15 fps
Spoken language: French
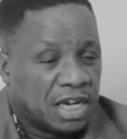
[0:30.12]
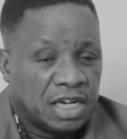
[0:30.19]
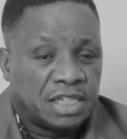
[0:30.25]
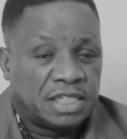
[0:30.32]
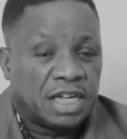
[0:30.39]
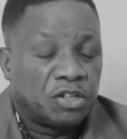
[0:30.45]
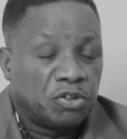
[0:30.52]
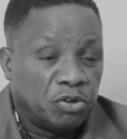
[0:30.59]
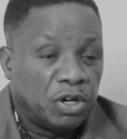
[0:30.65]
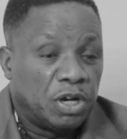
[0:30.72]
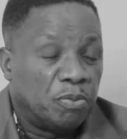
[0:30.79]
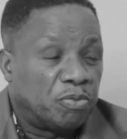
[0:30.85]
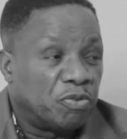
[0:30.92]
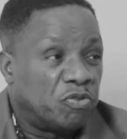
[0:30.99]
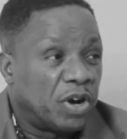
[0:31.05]
elle les a
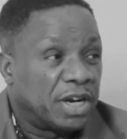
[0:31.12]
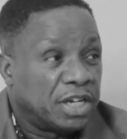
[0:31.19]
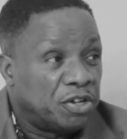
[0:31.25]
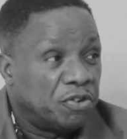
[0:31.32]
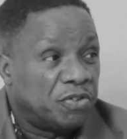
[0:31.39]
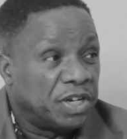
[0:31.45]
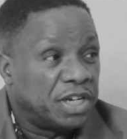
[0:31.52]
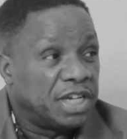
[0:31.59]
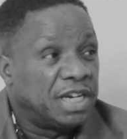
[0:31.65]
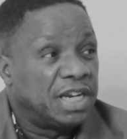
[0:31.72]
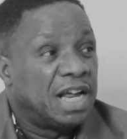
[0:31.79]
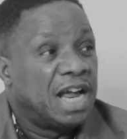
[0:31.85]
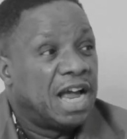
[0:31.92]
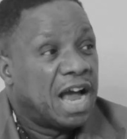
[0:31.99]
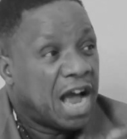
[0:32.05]
donné le pouvoir de
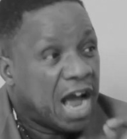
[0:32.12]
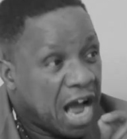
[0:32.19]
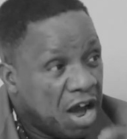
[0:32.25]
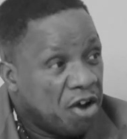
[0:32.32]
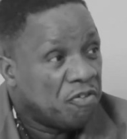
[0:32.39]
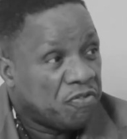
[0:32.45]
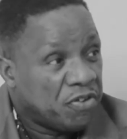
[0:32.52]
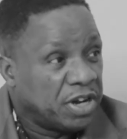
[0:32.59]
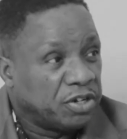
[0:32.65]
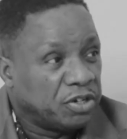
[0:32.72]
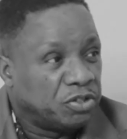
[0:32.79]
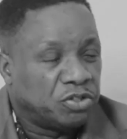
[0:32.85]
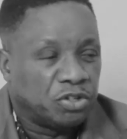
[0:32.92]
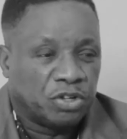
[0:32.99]
devenir enfants de